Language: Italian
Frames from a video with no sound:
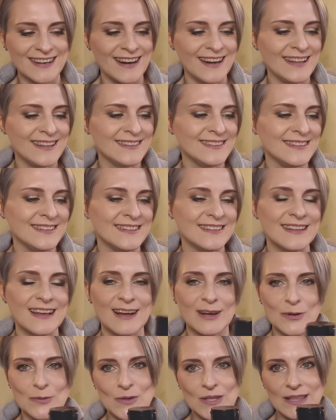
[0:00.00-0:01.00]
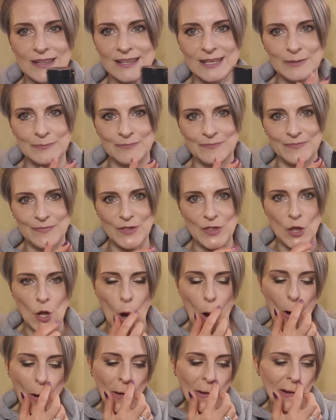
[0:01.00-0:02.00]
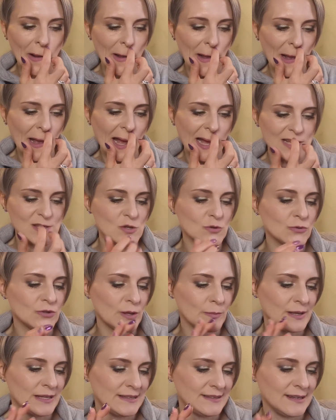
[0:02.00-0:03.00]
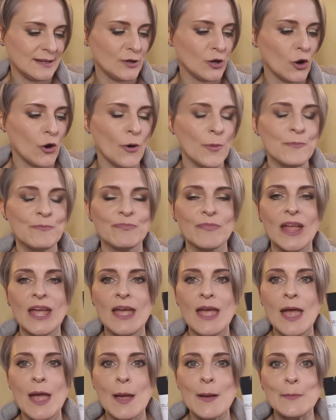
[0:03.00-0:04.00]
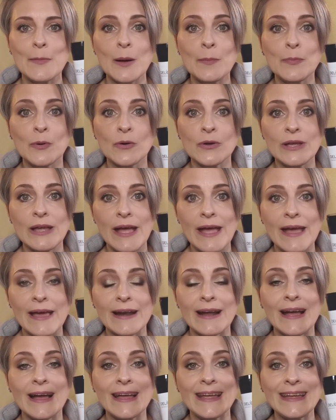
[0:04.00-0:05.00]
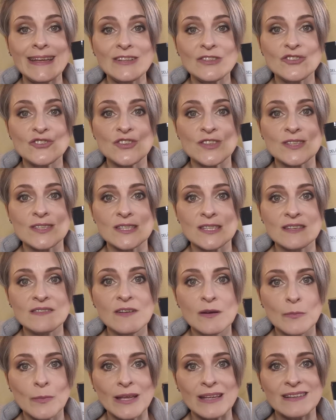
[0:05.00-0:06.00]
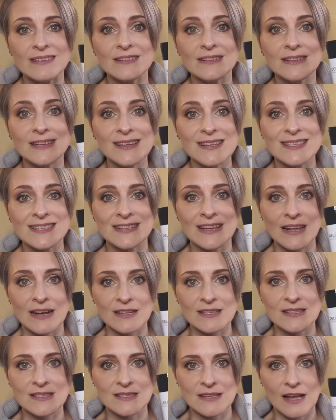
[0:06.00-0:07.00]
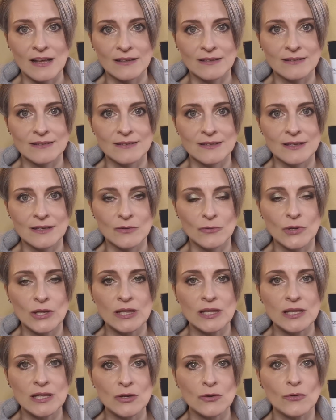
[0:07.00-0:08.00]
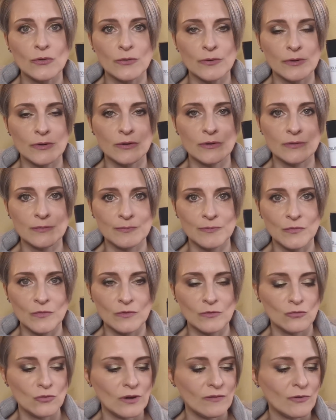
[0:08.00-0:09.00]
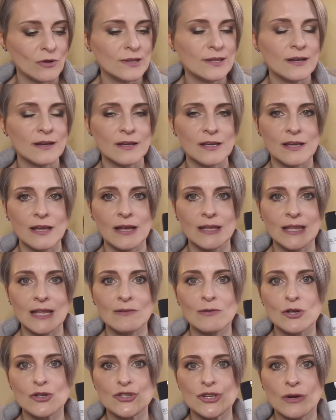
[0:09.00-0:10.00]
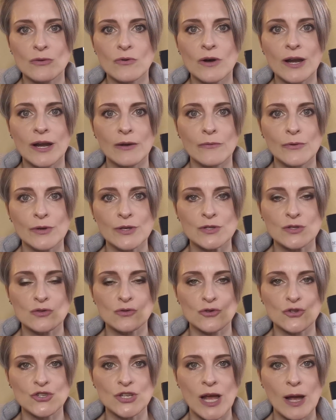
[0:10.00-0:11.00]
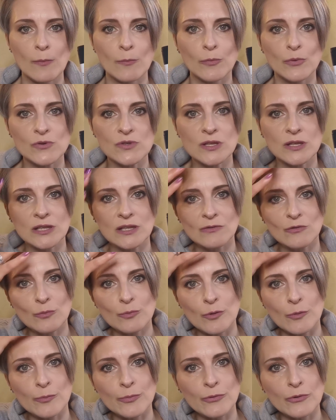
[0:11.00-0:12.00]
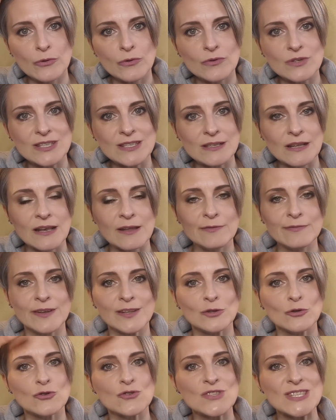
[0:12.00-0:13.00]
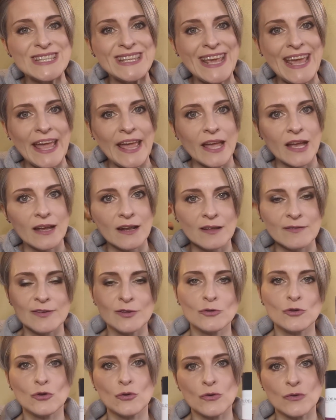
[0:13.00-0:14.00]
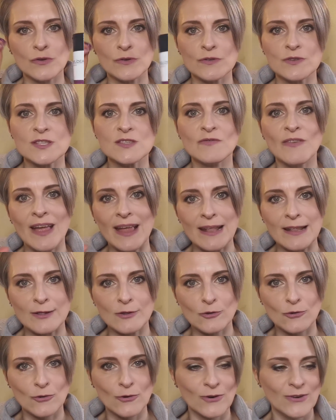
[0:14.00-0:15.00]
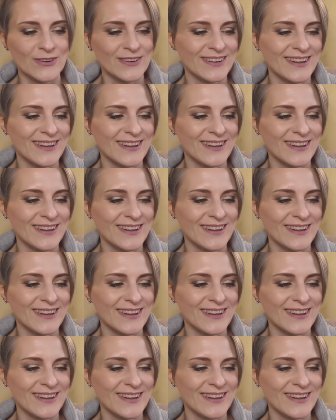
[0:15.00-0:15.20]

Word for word: tra le dita quindi no assolutamente no ma poi era eccessivamente sgrassante quindi io eh, una volta che andavo a sciacquare questo shampoo sentivo proprio l'effetto snack l'effetto eh, svelto